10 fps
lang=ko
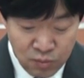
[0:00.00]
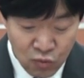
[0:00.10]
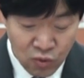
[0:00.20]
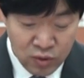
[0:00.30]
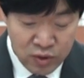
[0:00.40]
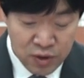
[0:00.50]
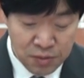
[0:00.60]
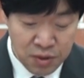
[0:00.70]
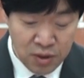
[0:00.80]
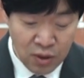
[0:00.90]
욕심도 끝이
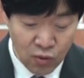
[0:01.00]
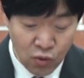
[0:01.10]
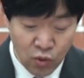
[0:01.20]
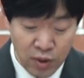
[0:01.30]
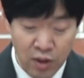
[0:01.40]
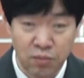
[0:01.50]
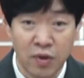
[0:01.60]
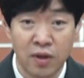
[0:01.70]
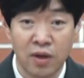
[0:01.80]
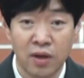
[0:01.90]
없었다고
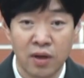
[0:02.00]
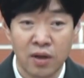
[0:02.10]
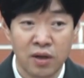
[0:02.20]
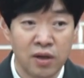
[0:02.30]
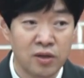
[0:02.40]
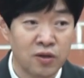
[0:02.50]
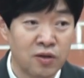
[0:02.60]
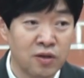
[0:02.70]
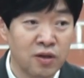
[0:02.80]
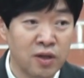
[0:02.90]
고발합니다.
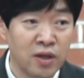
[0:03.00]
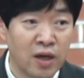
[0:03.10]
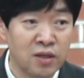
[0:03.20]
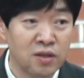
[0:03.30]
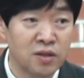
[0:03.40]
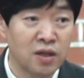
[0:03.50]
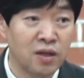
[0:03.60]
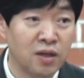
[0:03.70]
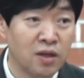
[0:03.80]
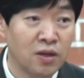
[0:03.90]
그래서 그들이 앉은
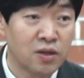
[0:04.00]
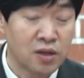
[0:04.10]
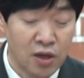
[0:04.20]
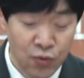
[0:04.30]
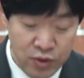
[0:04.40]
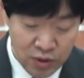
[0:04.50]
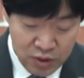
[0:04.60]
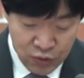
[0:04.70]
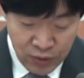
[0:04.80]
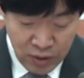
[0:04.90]
자리, 사회적
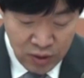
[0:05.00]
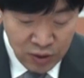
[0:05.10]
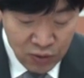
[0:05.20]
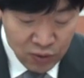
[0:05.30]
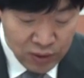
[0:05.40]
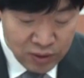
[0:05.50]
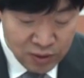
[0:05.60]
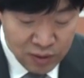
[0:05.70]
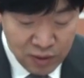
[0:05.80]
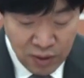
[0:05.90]
지위를
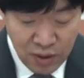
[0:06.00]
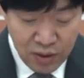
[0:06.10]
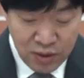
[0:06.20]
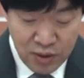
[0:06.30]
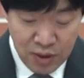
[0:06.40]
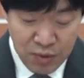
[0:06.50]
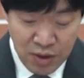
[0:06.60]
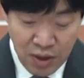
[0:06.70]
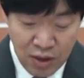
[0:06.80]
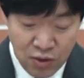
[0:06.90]
이용해서, 참
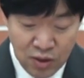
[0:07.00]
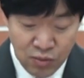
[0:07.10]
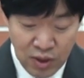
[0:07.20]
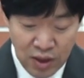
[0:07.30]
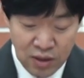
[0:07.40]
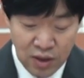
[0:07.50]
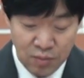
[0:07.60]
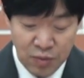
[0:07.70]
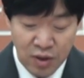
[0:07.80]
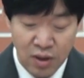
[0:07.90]
이게 여러분
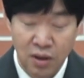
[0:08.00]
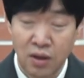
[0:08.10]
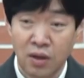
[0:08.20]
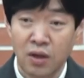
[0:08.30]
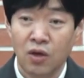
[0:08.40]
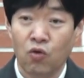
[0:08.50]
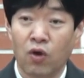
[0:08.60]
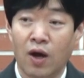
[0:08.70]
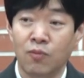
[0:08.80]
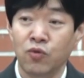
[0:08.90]
가능합니까?
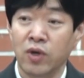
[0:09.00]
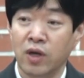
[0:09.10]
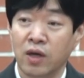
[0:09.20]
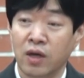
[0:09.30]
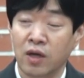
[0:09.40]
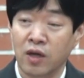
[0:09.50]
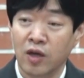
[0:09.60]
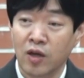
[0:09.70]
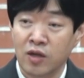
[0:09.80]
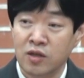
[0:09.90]
과부의
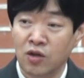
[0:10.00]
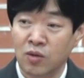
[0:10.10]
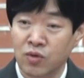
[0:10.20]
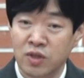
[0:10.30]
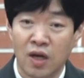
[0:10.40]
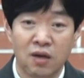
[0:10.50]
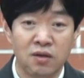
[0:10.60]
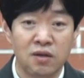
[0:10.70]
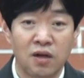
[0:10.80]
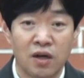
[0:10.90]
여러분
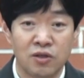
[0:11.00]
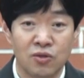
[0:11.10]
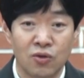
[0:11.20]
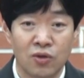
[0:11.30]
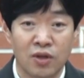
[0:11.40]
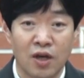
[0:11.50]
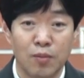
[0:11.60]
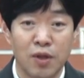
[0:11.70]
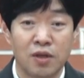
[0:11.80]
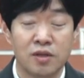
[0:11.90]
작은 것까지도
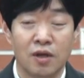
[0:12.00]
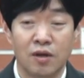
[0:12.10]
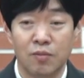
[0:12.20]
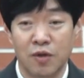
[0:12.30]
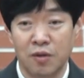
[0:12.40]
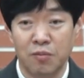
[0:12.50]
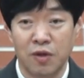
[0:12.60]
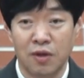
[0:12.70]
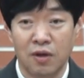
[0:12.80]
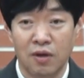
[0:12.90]
탐했던
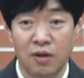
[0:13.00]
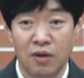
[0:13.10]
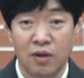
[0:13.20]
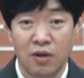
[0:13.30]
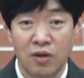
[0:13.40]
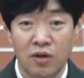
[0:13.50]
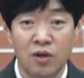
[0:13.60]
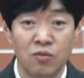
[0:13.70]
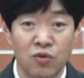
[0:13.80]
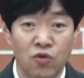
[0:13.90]
사람들입니다.
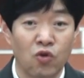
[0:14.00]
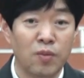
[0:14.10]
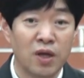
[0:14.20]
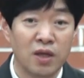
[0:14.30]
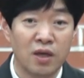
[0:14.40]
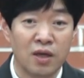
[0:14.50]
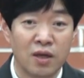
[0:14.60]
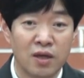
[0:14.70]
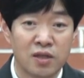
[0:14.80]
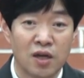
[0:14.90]
여러분 교만이
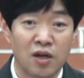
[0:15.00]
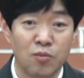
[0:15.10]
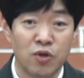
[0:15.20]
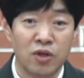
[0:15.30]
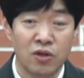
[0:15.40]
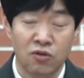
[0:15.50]
사람을